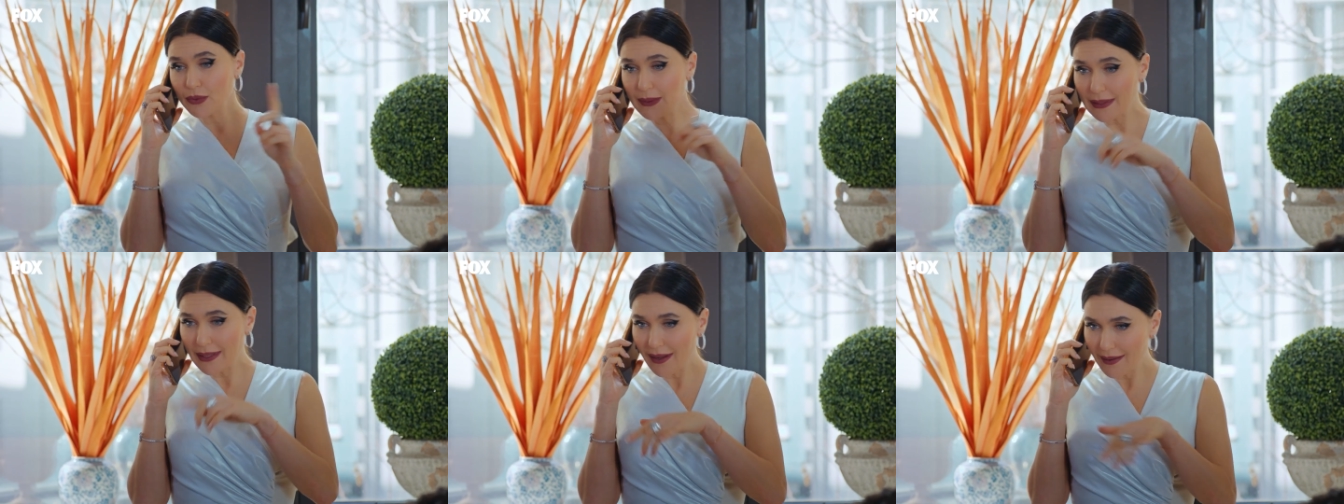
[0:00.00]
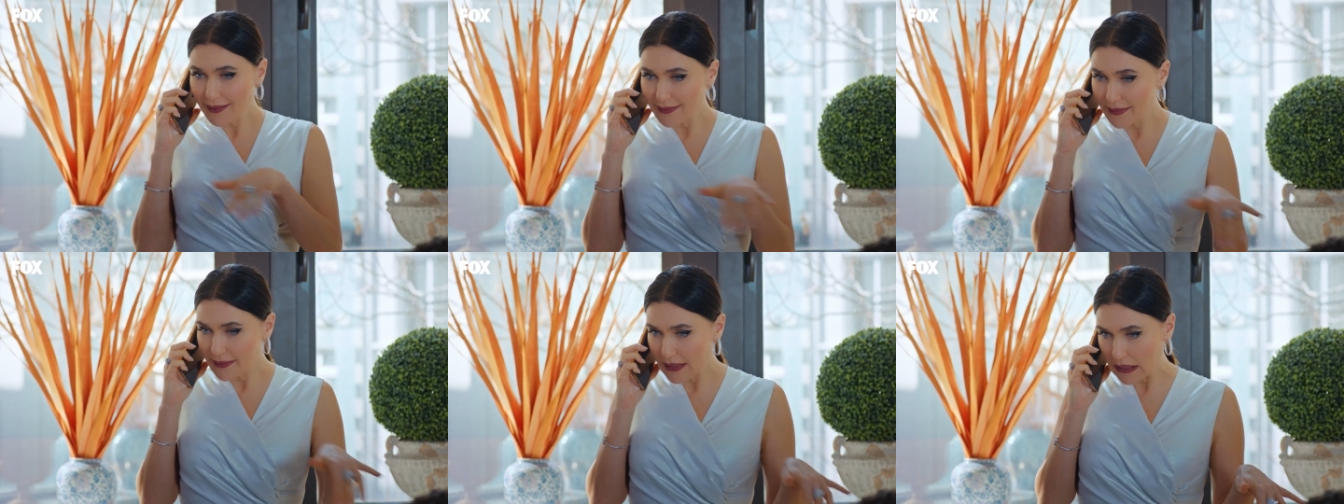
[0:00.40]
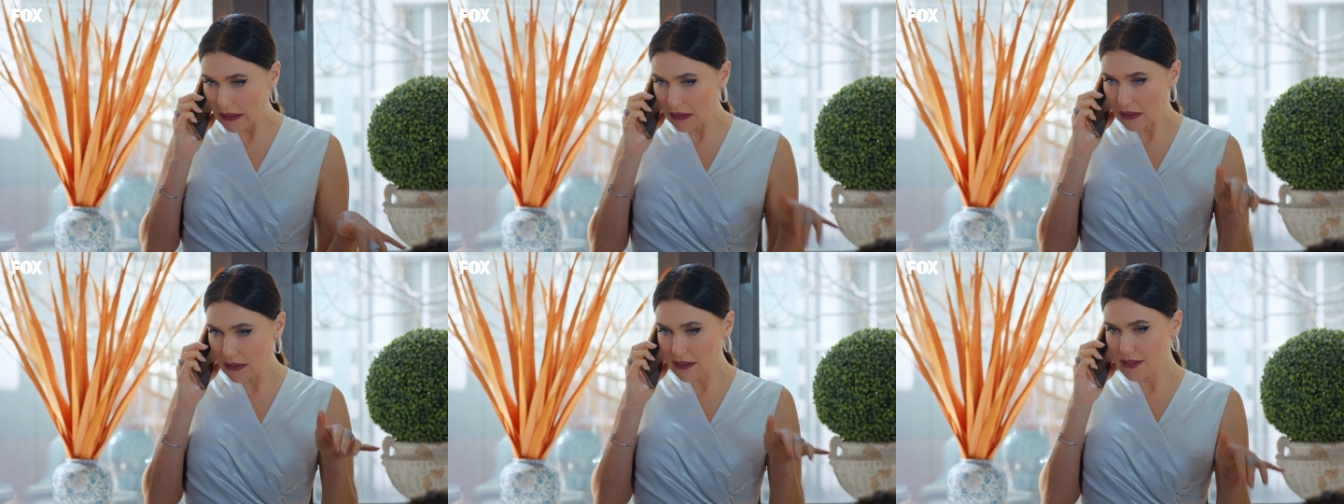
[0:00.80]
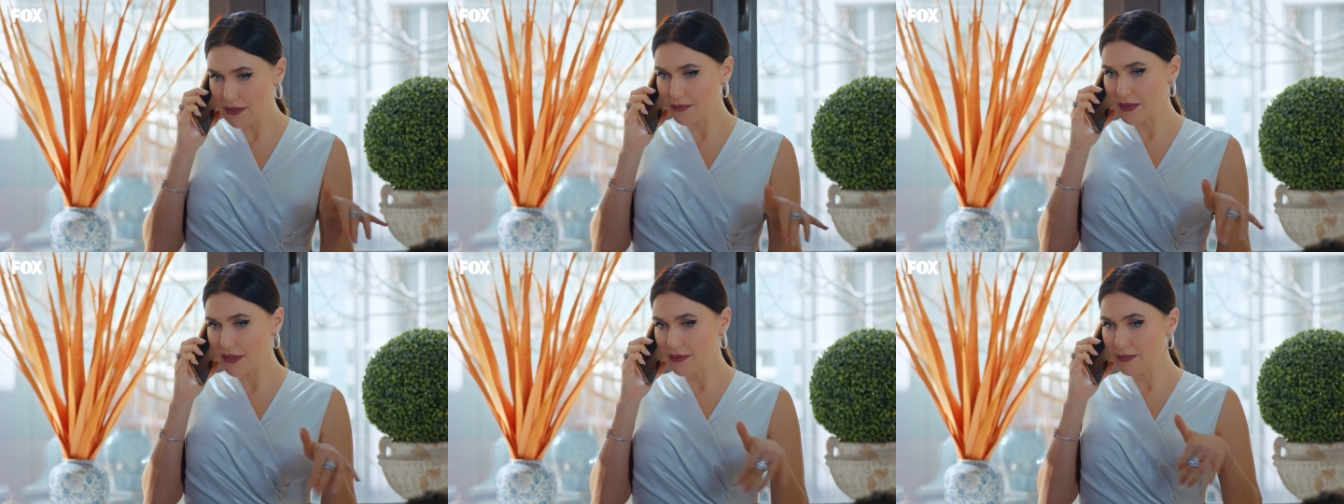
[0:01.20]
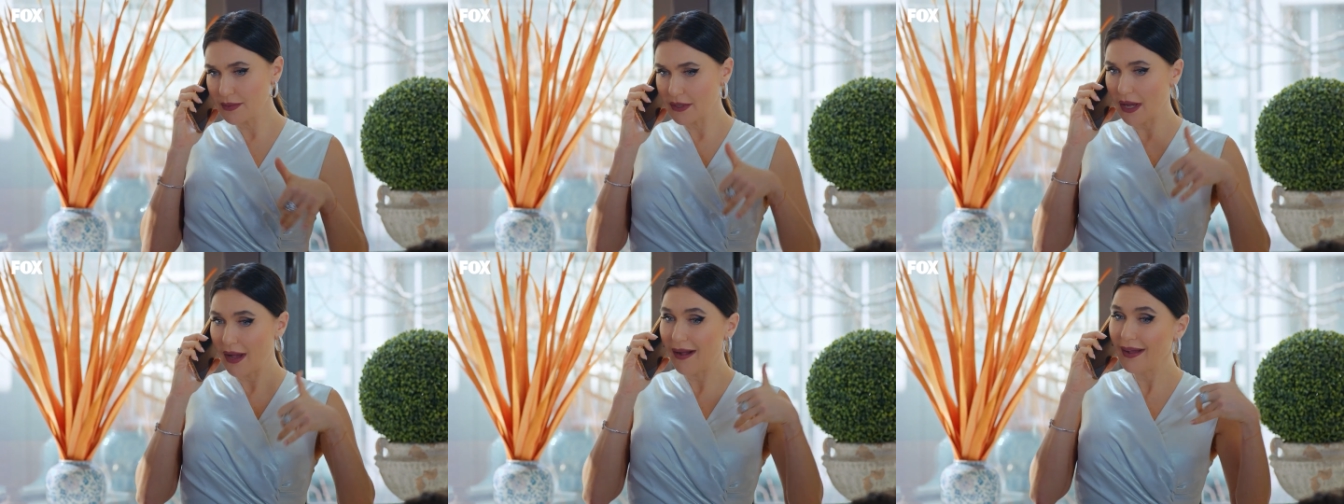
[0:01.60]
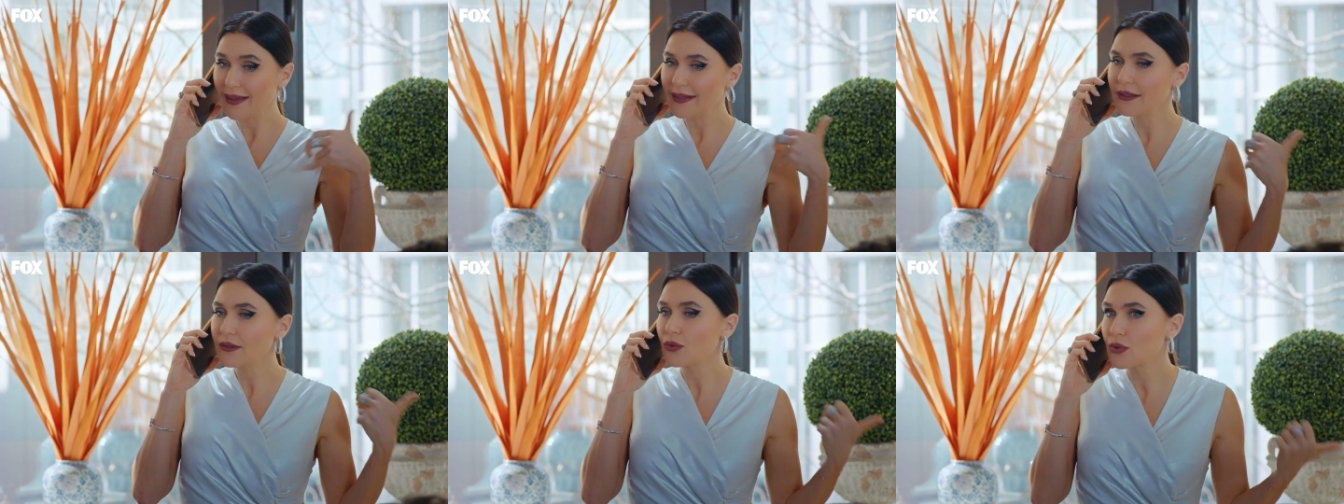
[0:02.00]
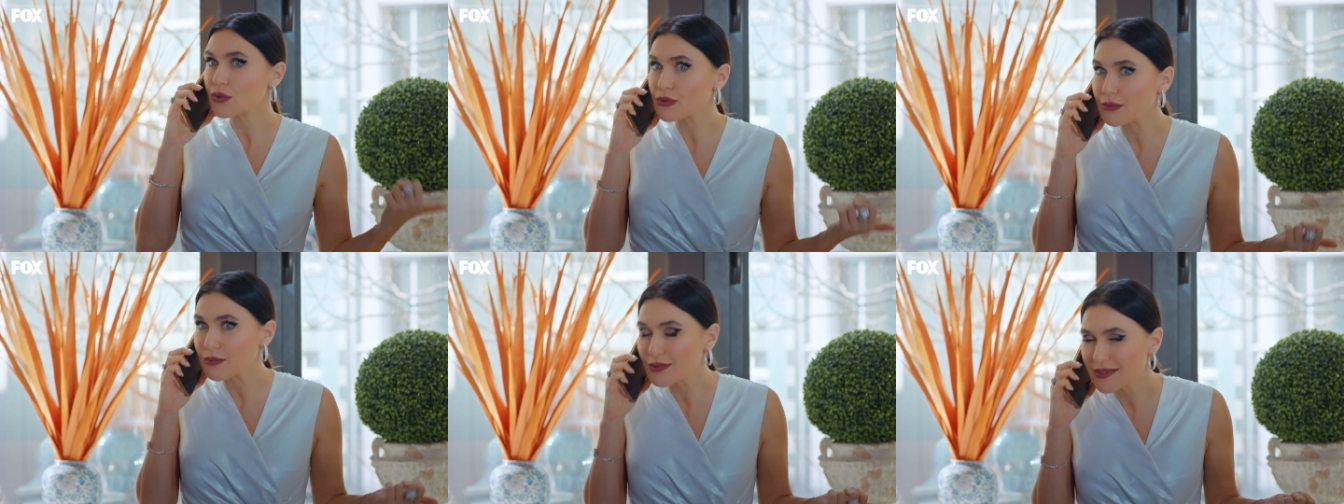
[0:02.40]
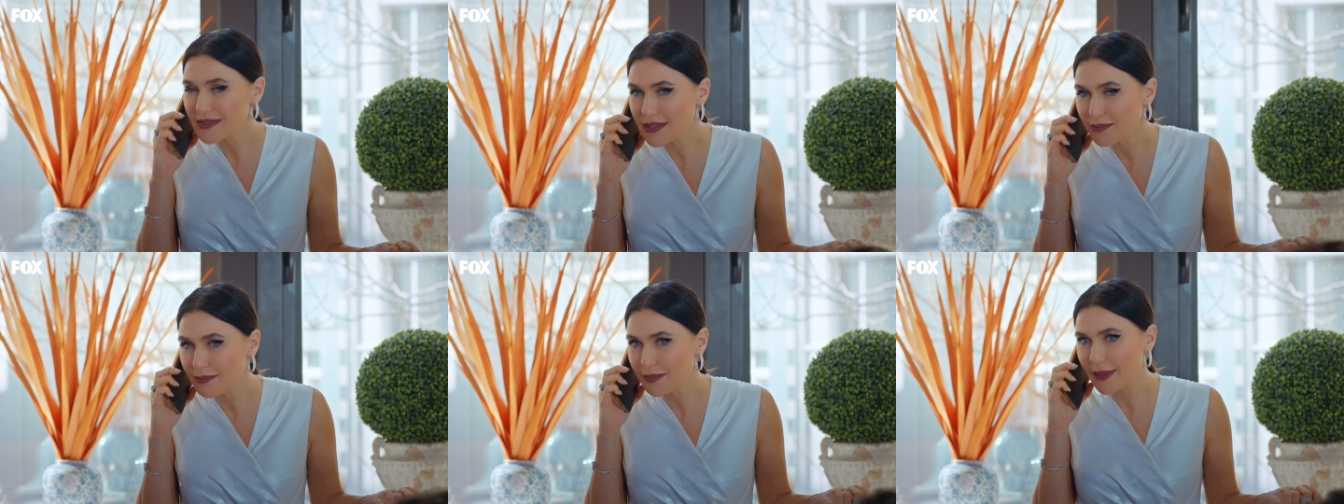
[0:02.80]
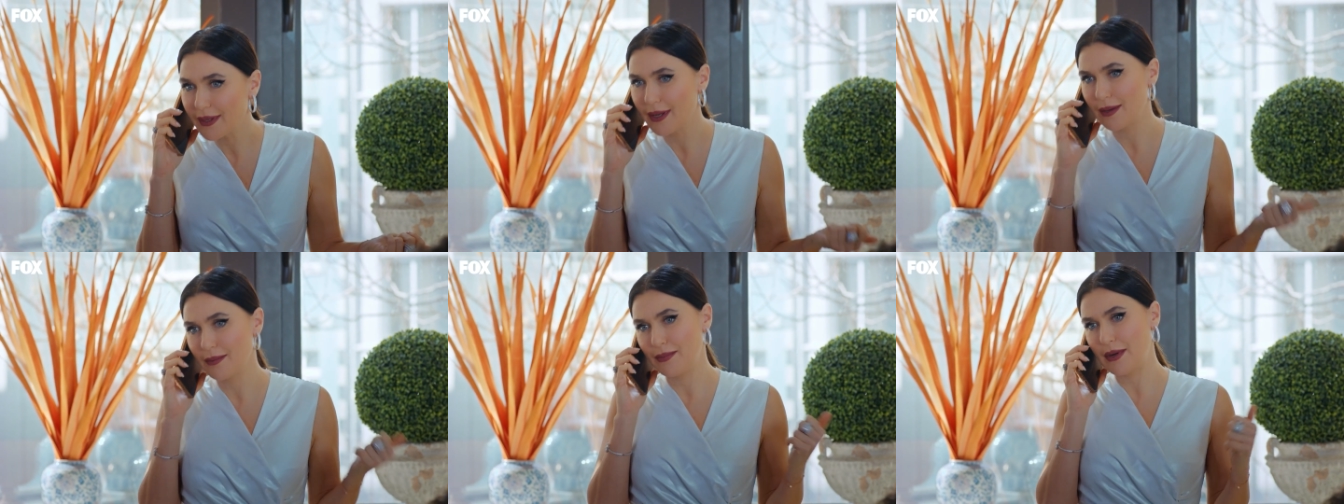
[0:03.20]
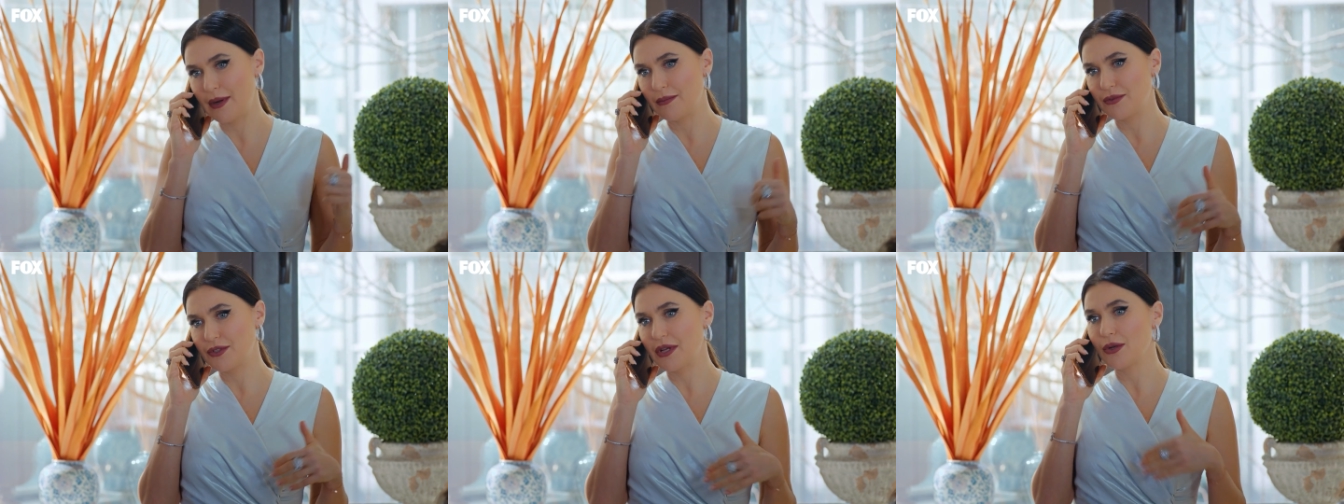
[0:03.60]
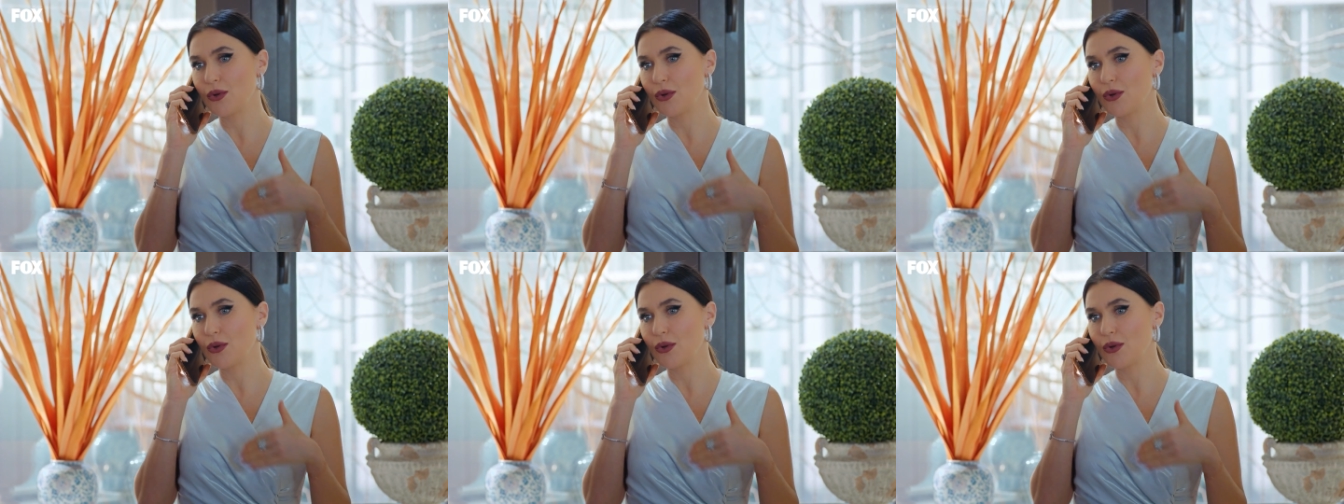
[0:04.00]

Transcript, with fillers: bu Dilara denen kız bizim bir aile dostumuzla berabermiş.